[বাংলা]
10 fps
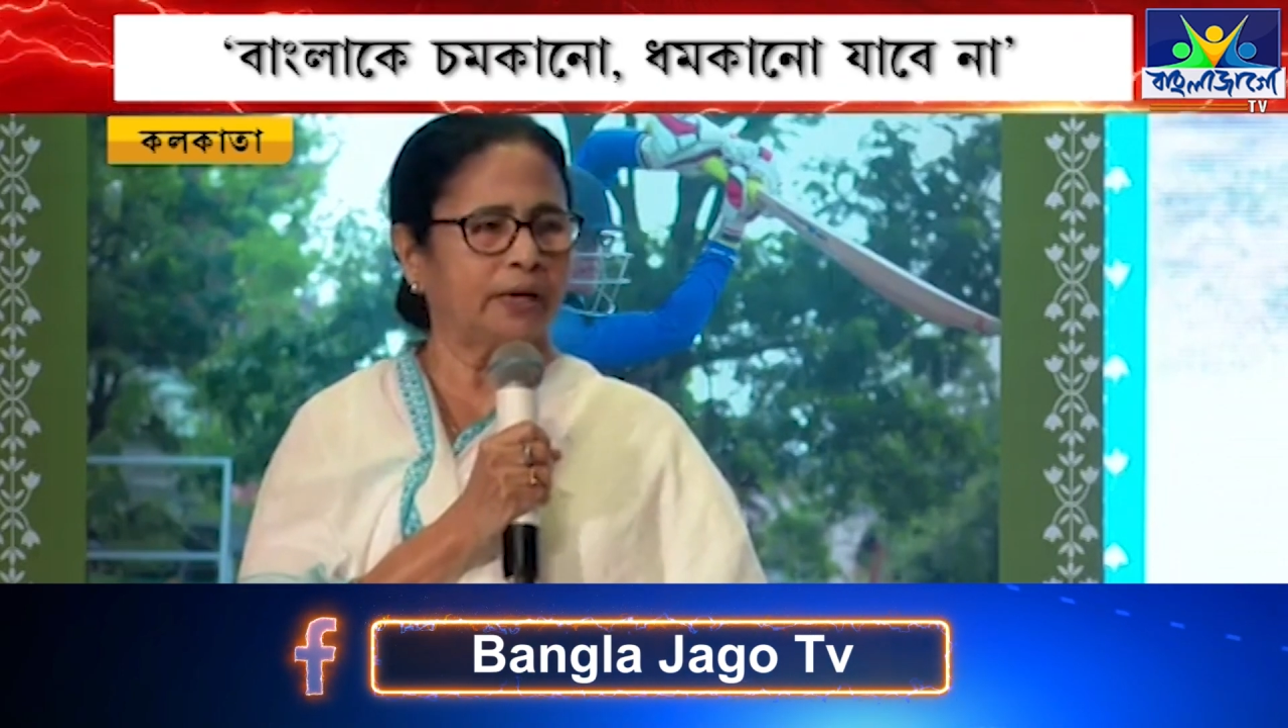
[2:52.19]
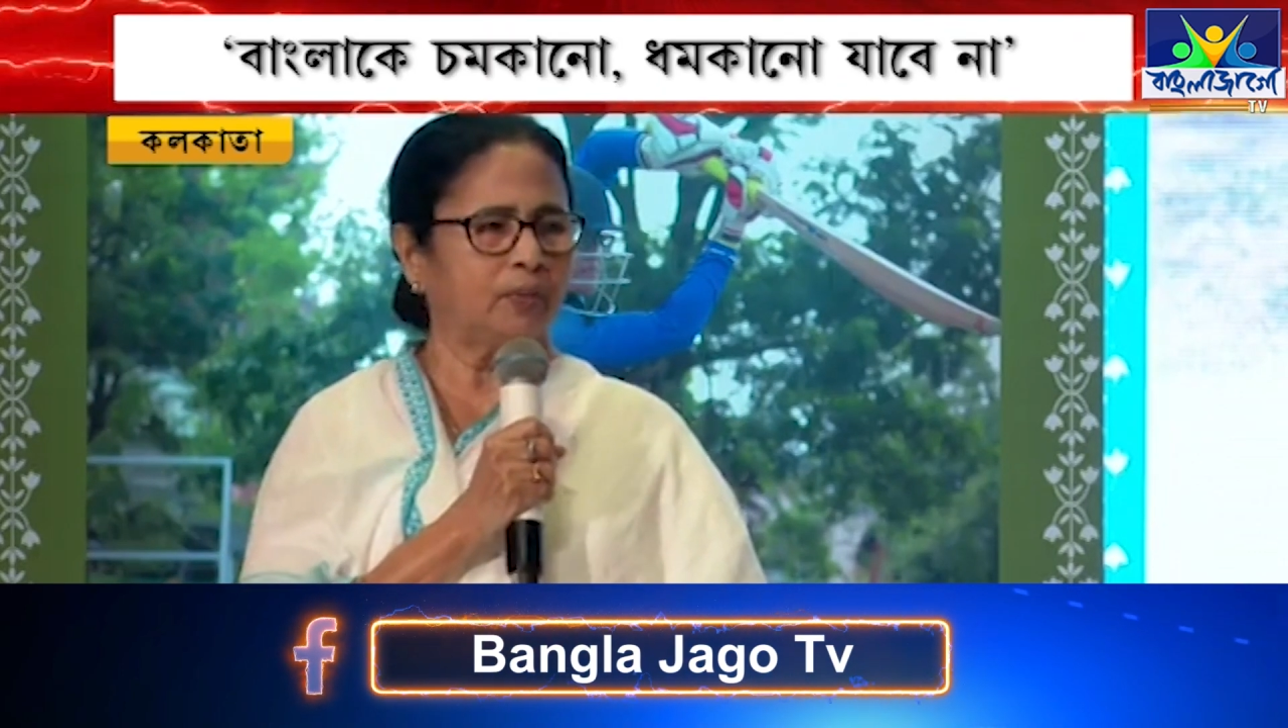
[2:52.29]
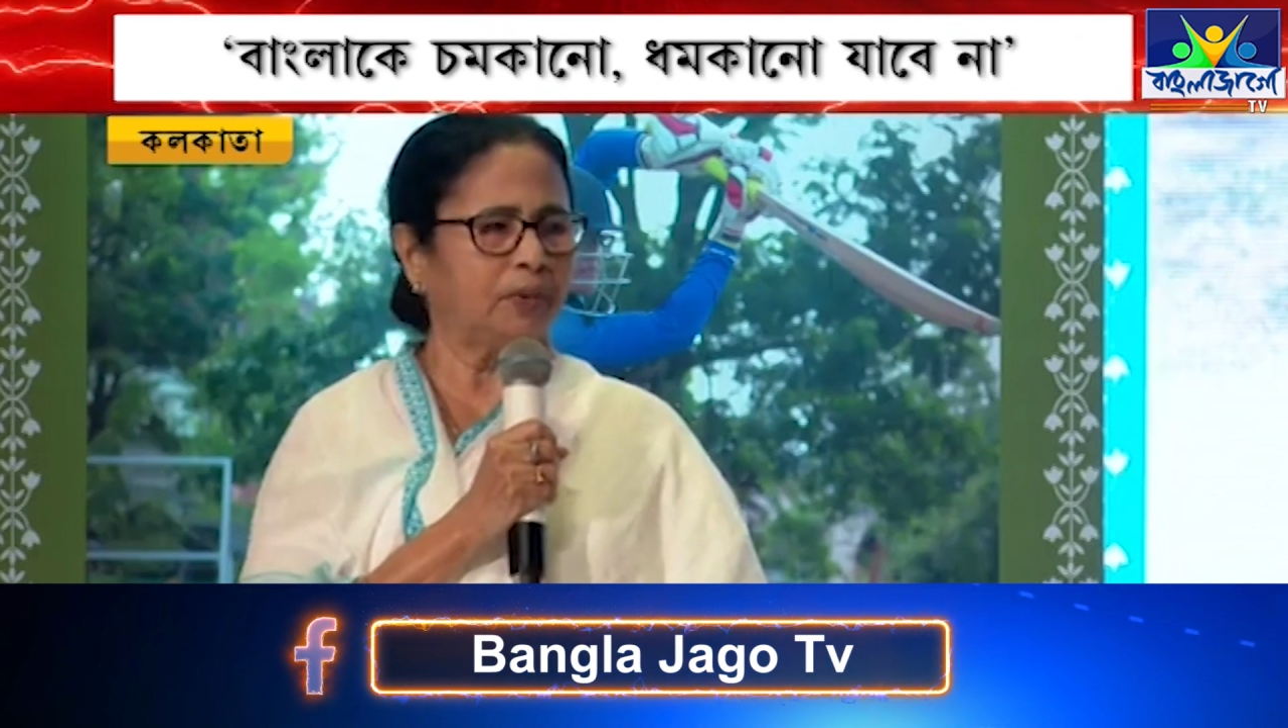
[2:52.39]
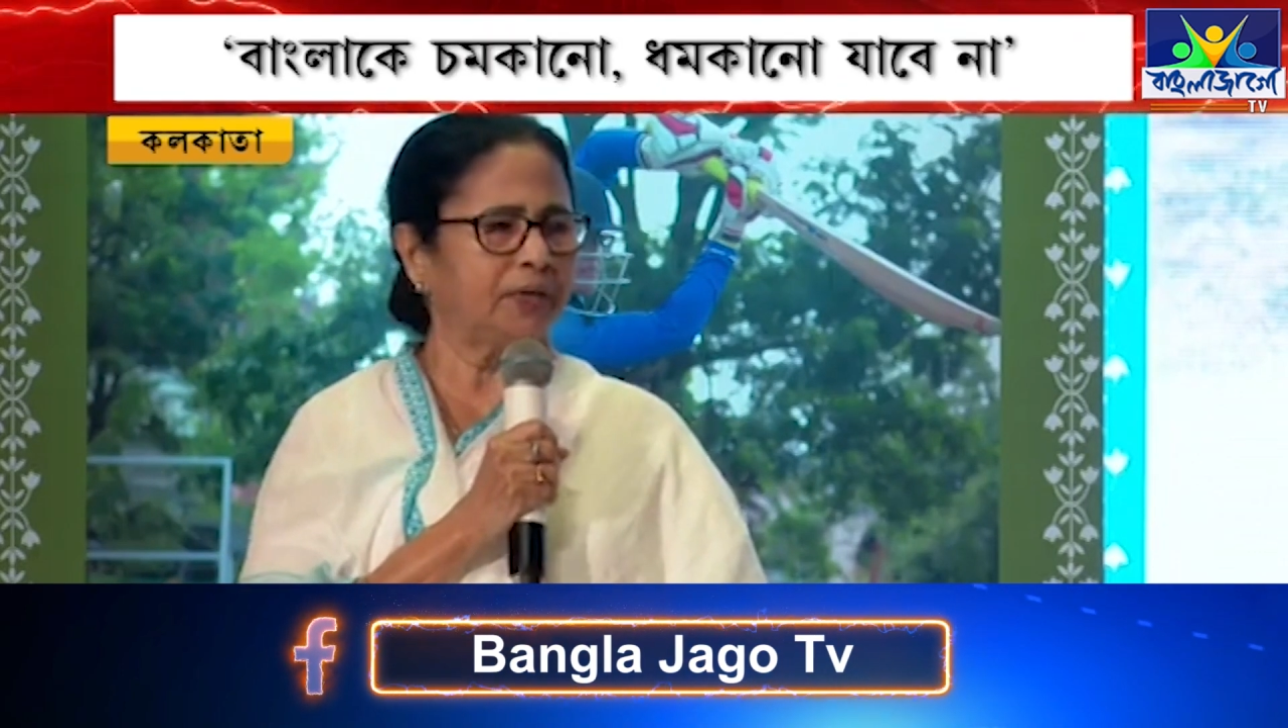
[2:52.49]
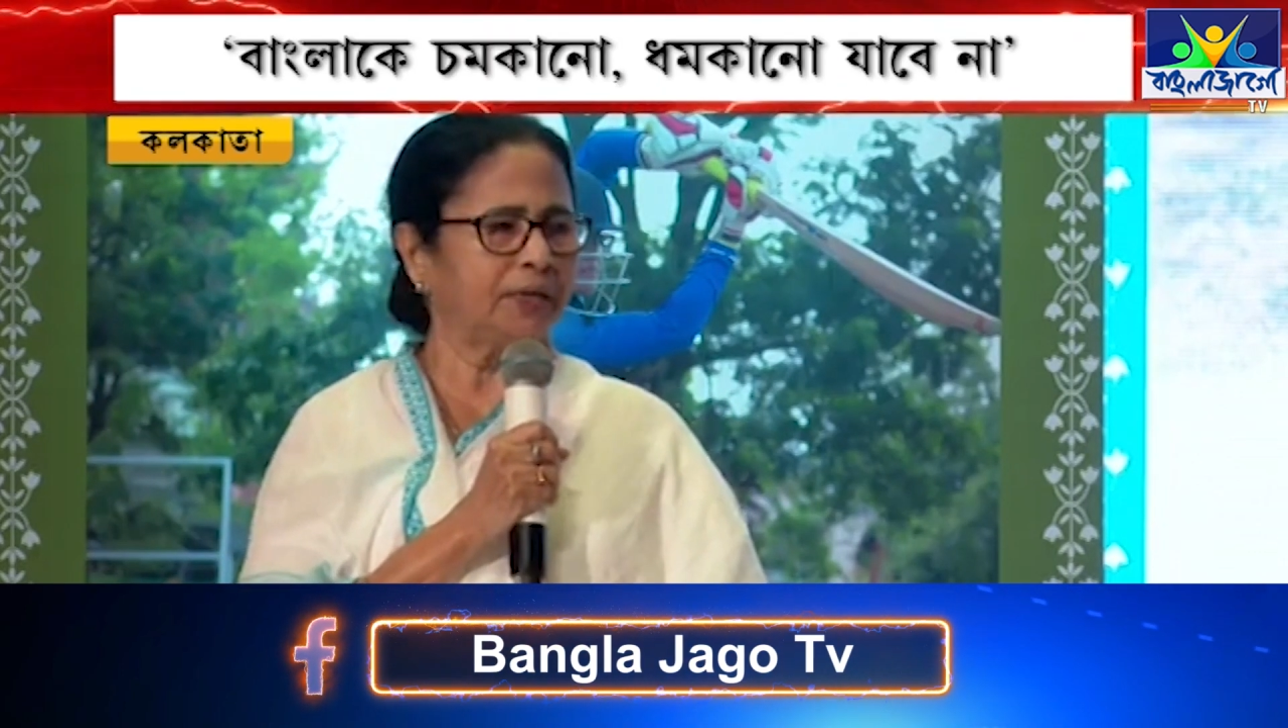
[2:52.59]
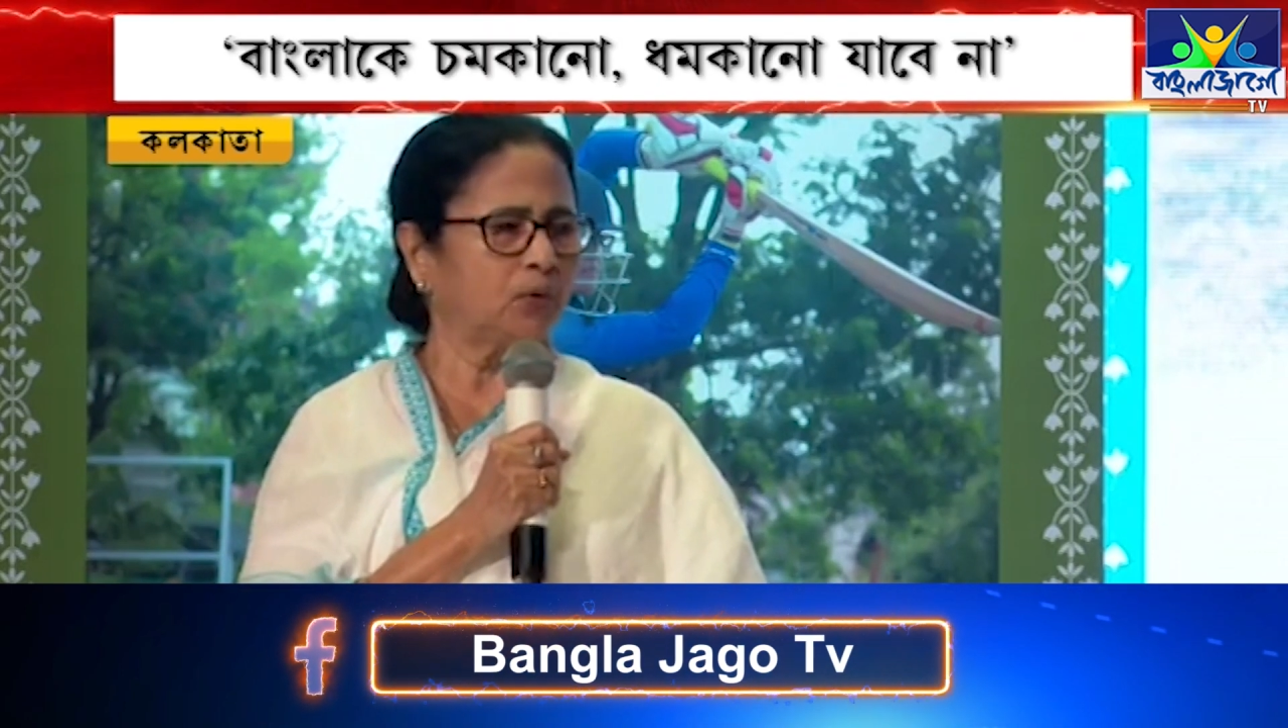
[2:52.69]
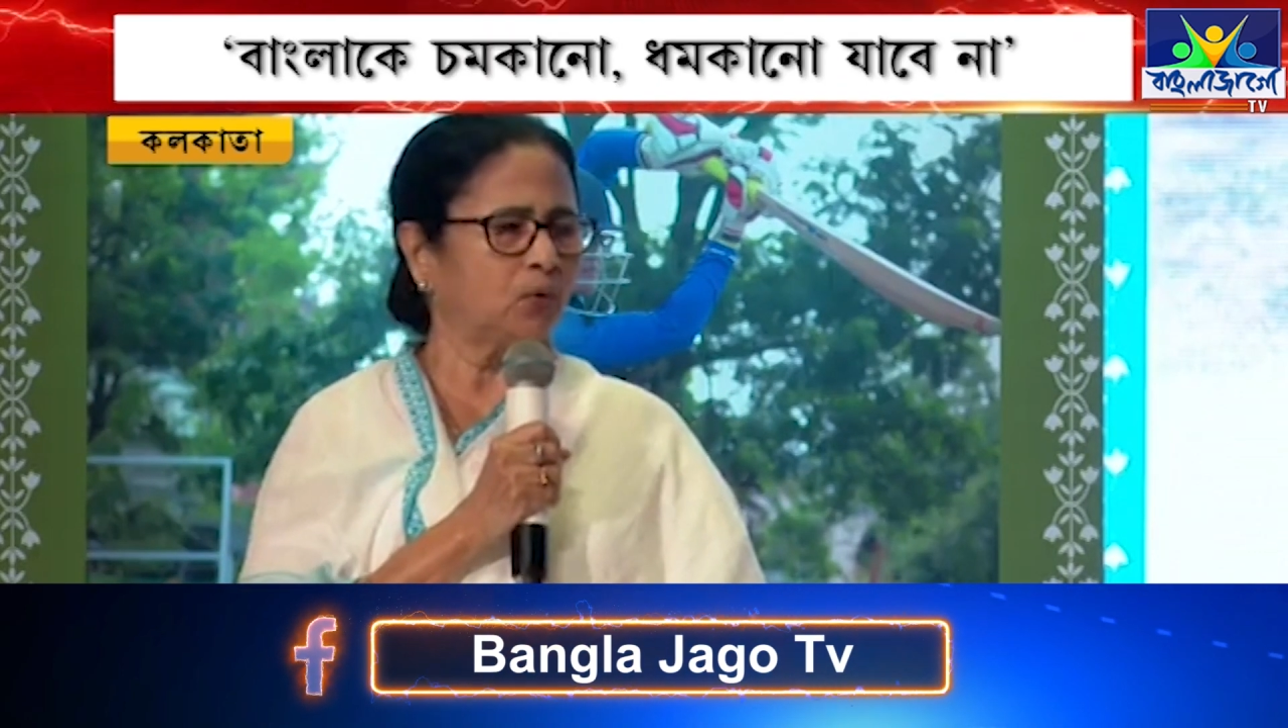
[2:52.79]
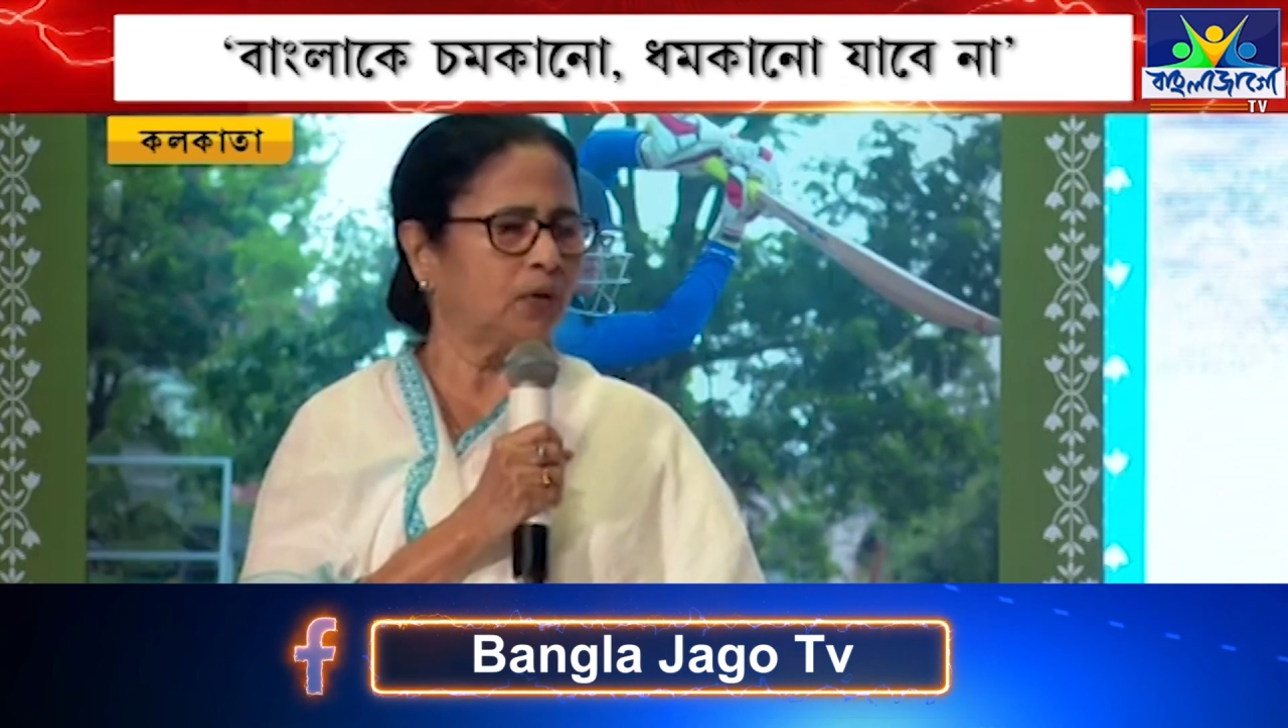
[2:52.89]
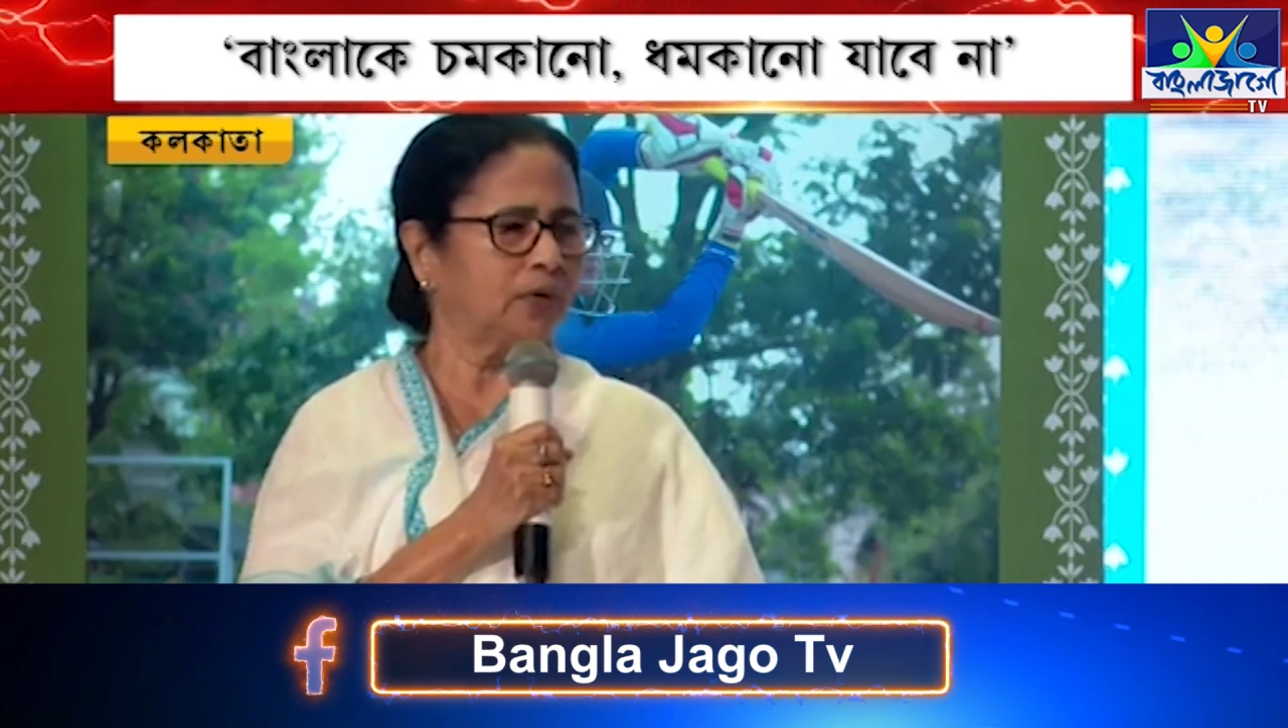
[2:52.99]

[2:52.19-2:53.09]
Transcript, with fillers: এভাবে রেখো না